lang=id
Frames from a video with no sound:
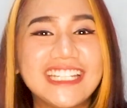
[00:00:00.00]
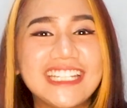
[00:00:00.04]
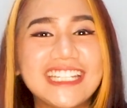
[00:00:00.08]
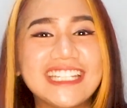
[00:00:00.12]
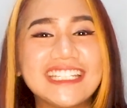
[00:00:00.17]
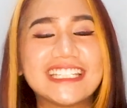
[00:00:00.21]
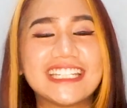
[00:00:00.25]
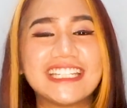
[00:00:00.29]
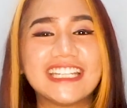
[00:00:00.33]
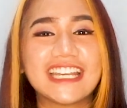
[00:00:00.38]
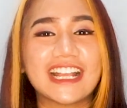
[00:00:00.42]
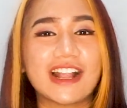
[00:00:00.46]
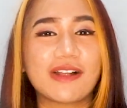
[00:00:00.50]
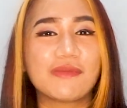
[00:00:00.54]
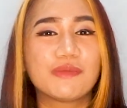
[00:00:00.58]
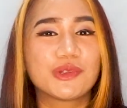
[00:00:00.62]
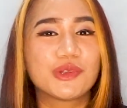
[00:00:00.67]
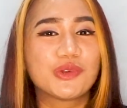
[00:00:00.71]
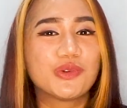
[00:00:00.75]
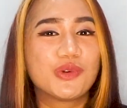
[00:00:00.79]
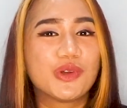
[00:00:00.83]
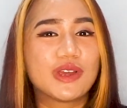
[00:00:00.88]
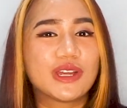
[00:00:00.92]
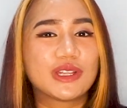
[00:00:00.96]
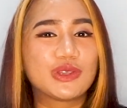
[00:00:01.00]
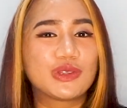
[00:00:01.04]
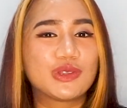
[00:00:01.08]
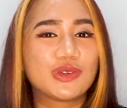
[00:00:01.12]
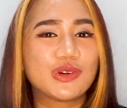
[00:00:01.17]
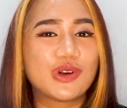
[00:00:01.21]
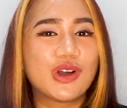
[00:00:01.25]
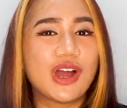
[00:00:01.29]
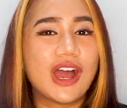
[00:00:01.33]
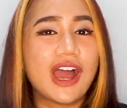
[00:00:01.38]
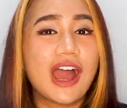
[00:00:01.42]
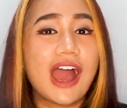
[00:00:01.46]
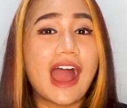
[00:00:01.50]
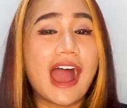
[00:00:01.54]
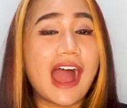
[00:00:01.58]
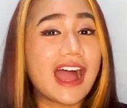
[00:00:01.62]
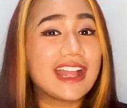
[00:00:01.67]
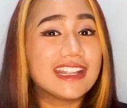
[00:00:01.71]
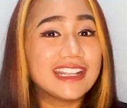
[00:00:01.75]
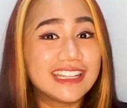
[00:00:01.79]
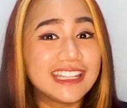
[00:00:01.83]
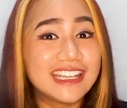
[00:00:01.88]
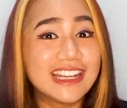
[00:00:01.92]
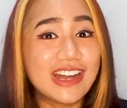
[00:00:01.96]
jadi rambut gue tuh
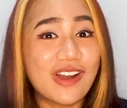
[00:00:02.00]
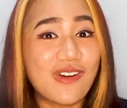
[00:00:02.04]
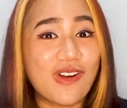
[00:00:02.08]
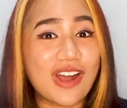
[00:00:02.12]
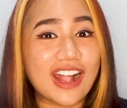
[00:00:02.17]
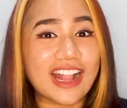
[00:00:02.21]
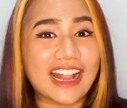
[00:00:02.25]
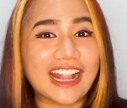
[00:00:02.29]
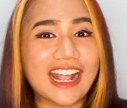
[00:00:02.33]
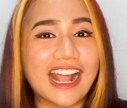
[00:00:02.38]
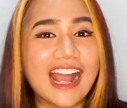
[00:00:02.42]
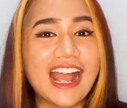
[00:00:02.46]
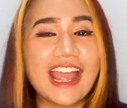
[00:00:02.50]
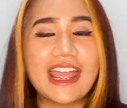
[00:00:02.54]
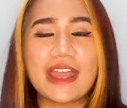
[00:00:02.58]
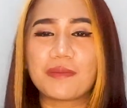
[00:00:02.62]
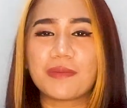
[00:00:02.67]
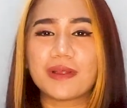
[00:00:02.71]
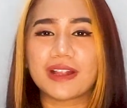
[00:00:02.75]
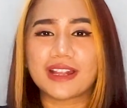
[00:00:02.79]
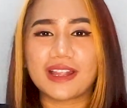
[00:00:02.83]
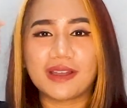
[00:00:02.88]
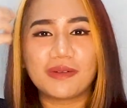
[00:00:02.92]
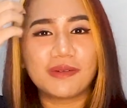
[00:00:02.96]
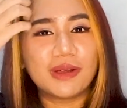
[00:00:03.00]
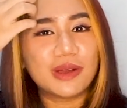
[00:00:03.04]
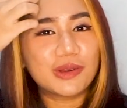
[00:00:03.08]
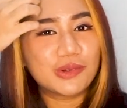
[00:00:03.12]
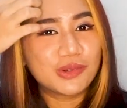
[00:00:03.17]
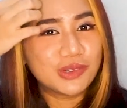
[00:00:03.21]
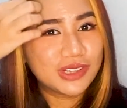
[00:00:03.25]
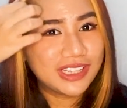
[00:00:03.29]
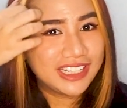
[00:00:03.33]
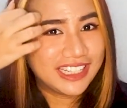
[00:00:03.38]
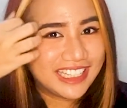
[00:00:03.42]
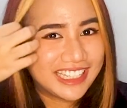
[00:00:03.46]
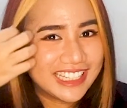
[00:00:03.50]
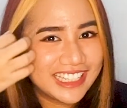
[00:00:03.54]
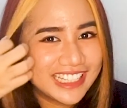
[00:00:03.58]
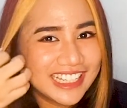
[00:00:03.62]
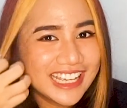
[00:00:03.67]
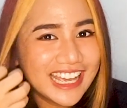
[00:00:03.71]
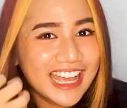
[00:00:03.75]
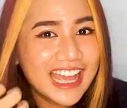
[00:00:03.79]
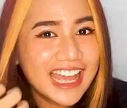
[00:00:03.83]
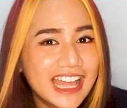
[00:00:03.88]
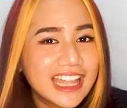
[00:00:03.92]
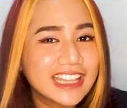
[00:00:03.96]
ada tiga warna yang pertama kuning
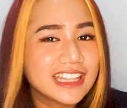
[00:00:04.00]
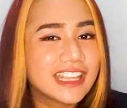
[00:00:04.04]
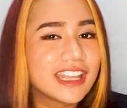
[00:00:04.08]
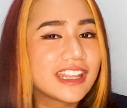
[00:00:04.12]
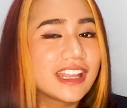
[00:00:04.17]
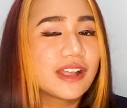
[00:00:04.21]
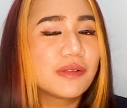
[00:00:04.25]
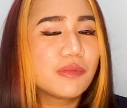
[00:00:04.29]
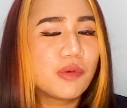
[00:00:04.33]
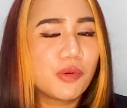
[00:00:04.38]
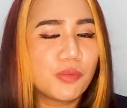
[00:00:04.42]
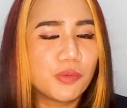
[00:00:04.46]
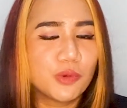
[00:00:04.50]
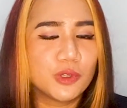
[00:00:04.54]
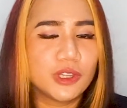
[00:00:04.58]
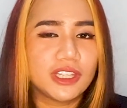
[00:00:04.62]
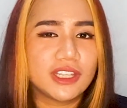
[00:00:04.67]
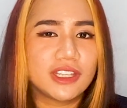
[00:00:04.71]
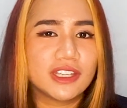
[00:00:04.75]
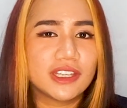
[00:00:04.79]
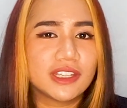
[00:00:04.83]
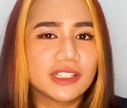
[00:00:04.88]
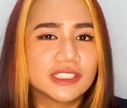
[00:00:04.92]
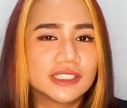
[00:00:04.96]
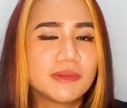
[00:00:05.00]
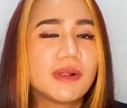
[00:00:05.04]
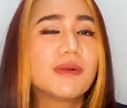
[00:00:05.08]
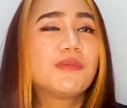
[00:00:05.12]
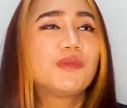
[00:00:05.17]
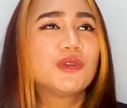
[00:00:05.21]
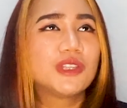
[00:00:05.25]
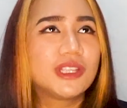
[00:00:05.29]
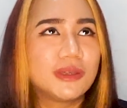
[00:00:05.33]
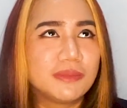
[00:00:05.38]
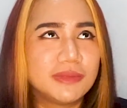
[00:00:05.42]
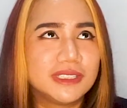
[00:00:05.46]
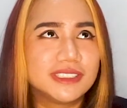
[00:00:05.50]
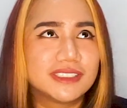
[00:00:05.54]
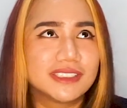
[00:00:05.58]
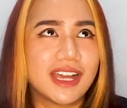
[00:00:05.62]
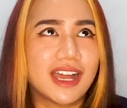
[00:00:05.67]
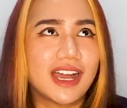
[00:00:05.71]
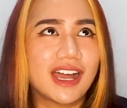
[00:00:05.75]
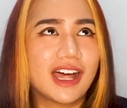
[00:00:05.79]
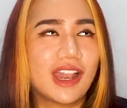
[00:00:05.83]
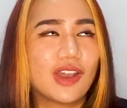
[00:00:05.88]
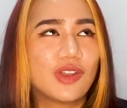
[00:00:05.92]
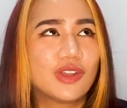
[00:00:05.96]
nanti kan mau putih sebenarnya putih
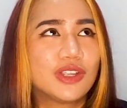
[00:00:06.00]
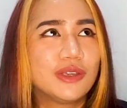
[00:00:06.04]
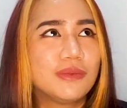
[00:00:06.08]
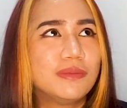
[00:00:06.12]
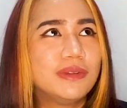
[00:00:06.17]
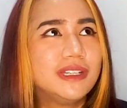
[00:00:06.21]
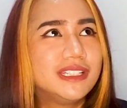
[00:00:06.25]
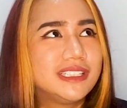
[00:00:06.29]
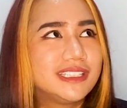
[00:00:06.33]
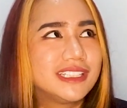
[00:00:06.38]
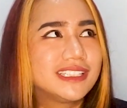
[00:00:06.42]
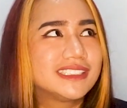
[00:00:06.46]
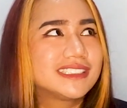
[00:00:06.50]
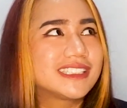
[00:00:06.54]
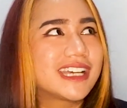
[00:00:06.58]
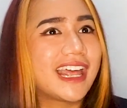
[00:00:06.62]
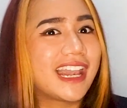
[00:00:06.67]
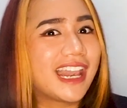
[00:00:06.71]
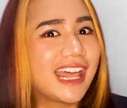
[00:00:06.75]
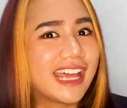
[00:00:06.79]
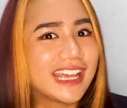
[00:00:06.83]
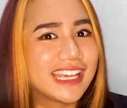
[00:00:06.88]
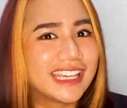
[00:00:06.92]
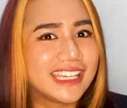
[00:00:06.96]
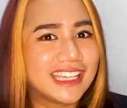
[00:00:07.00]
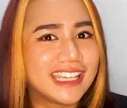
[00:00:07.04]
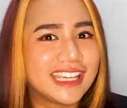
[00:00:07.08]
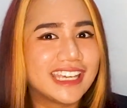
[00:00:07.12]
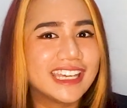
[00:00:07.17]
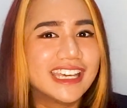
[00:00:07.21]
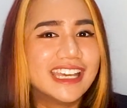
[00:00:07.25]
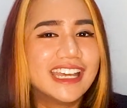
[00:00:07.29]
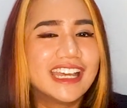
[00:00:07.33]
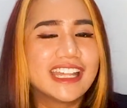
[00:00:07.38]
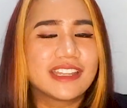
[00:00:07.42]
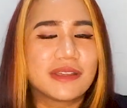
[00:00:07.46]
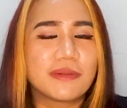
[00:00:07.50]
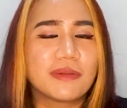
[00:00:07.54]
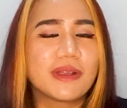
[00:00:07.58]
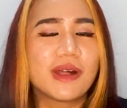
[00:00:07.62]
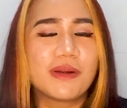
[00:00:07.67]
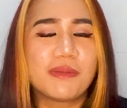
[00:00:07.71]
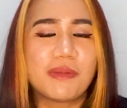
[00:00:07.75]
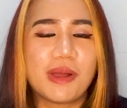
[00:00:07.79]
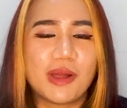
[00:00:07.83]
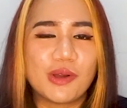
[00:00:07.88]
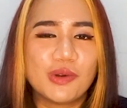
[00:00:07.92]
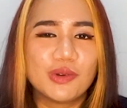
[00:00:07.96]
bisa kalau di bleaching sekali lagi tapi
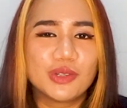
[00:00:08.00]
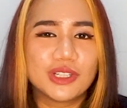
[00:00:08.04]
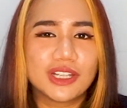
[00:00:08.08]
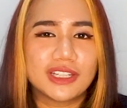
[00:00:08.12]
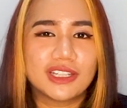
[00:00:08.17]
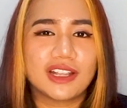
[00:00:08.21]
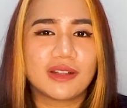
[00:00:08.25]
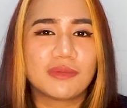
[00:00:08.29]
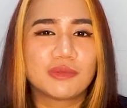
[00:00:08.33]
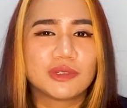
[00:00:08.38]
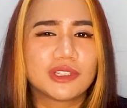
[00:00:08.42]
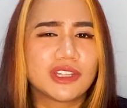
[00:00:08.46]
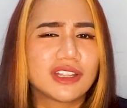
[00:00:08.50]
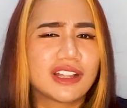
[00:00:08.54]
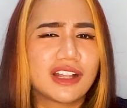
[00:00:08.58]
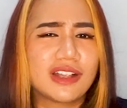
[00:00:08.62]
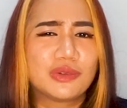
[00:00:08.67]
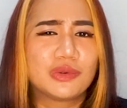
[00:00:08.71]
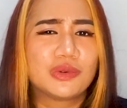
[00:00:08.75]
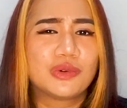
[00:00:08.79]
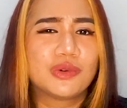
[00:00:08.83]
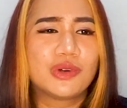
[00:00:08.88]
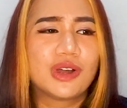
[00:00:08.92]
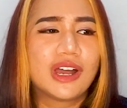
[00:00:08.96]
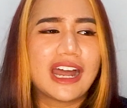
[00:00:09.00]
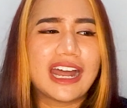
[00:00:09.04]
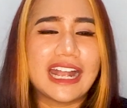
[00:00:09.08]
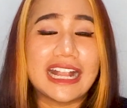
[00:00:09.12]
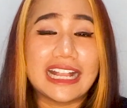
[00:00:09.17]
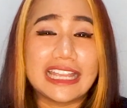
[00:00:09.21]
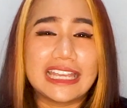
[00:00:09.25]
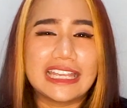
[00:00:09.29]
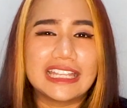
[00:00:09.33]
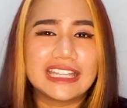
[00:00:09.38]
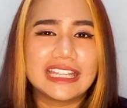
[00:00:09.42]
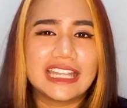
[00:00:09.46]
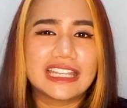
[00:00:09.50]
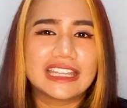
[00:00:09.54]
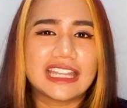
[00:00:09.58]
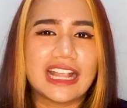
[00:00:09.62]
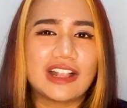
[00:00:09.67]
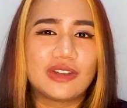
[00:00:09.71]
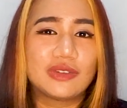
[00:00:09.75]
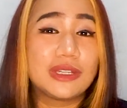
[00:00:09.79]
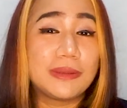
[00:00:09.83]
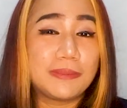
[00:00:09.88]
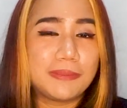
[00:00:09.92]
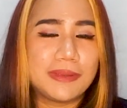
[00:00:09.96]
nggak mau nanti rambutnya terlalu kering dan
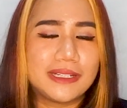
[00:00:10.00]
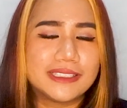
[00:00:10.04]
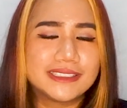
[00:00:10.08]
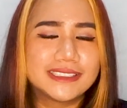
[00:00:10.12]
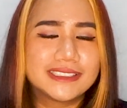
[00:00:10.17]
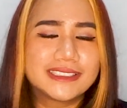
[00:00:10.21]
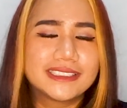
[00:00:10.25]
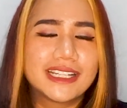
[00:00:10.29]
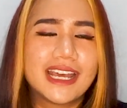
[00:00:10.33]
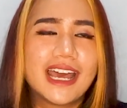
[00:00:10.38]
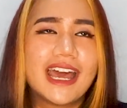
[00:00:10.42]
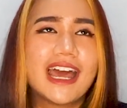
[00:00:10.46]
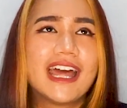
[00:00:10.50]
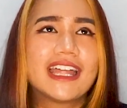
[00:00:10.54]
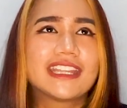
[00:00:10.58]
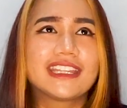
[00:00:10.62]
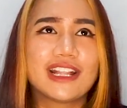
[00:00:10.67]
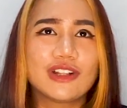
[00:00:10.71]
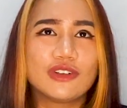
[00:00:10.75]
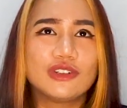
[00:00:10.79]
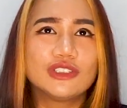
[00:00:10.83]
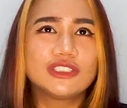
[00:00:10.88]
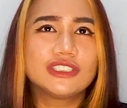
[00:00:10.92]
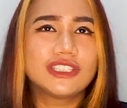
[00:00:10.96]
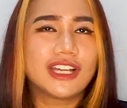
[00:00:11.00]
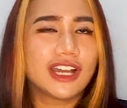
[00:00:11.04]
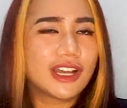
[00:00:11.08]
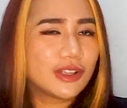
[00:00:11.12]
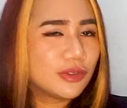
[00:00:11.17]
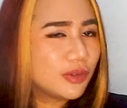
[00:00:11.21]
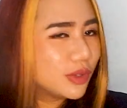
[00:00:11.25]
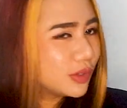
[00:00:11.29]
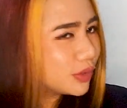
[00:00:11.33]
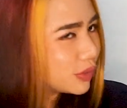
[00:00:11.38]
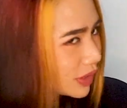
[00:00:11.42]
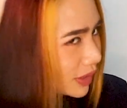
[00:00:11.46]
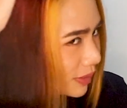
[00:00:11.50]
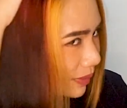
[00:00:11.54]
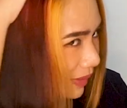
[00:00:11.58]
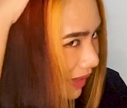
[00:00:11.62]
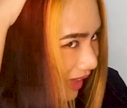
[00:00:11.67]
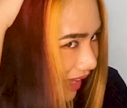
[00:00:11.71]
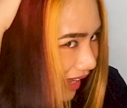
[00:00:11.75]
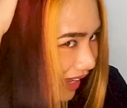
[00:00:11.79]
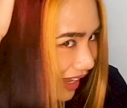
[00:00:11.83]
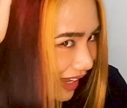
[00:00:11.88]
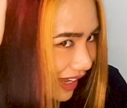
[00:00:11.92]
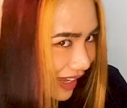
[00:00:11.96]
terlalu tipis terus yang kedua tuh warna
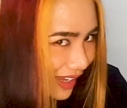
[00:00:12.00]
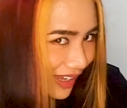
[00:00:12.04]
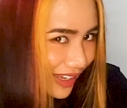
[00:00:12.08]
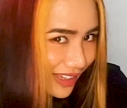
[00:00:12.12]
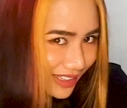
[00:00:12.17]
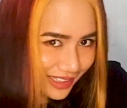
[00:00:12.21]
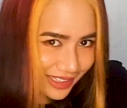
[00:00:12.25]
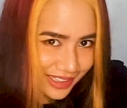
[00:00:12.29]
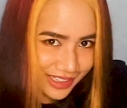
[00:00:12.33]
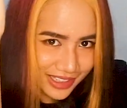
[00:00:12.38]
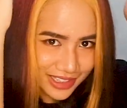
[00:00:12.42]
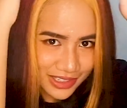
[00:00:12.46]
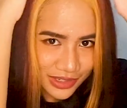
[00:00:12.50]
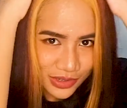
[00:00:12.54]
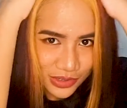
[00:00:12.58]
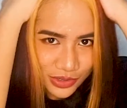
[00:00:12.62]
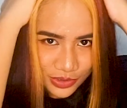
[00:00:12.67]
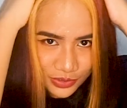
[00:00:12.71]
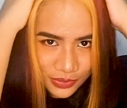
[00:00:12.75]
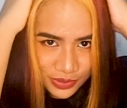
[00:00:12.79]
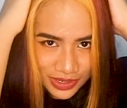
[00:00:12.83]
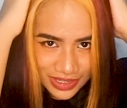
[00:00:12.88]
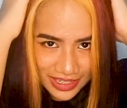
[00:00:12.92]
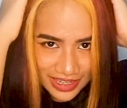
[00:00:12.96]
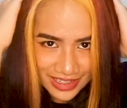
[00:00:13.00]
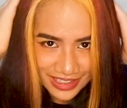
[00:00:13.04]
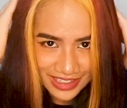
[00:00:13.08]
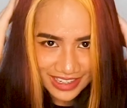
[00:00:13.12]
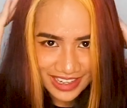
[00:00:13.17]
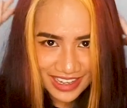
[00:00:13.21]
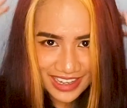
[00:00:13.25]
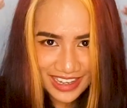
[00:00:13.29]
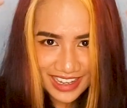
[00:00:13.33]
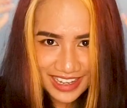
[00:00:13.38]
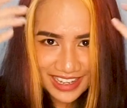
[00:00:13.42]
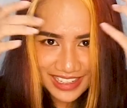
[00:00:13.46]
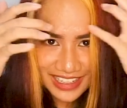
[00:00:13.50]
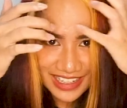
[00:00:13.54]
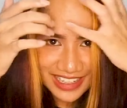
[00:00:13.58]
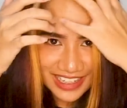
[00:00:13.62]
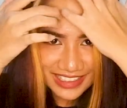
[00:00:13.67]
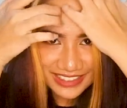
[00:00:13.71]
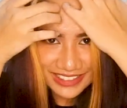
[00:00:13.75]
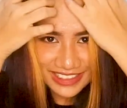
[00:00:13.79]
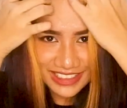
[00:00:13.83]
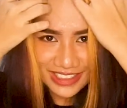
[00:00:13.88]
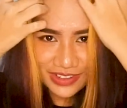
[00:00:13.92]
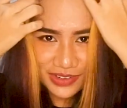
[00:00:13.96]
merah nih ini udah diwarnain kan ada
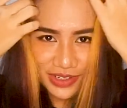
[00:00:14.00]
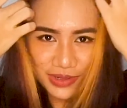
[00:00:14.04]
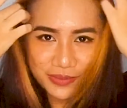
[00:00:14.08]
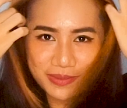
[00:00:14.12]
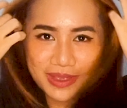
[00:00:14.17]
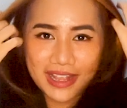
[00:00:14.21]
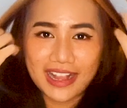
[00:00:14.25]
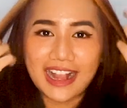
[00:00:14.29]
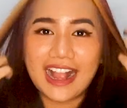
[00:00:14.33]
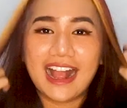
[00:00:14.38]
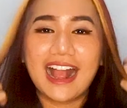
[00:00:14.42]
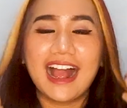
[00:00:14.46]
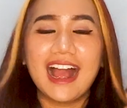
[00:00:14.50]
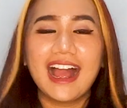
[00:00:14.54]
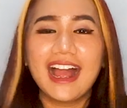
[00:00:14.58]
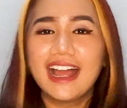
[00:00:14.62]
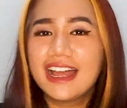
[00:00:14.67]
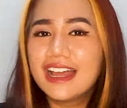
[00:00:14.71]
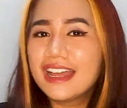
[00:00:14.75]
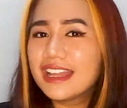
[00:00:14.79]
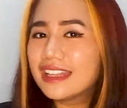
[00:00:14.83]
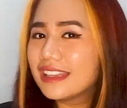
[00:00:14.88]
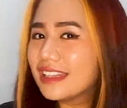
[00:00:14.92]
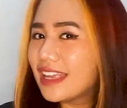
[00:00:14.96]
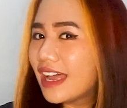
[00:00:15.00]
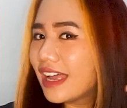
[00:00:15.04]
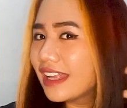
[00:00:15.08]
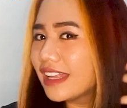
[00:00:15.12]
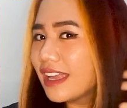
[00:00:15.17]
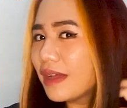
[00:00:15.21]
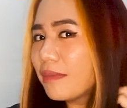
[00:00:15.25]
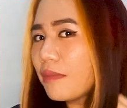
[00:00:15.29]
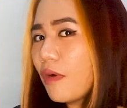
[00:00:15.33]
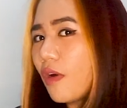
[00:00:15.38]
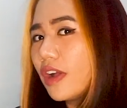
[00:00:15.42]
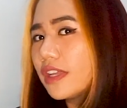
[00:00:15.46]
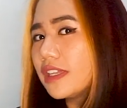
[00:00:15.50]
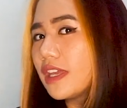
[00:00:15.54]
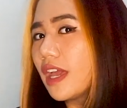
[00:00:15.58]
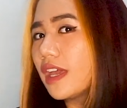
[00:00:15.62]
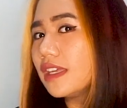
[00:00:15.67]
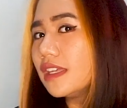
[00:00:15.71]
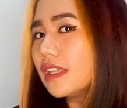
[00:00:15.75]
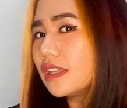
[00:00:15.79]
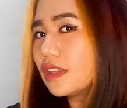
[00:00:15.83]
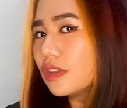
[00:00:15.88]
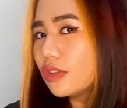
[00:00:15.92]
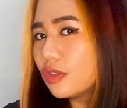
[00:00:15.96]
hasilnya warna merah dan yang bawahnya
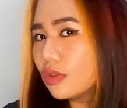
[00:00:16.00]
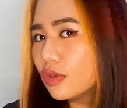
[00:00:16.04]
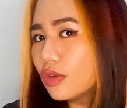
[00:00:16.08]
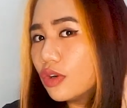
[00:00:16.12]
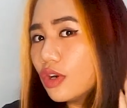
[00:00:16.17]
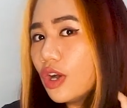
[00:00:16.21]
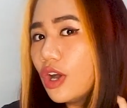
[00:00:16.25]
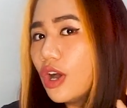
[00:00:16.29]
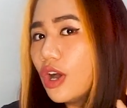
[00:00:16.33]
itu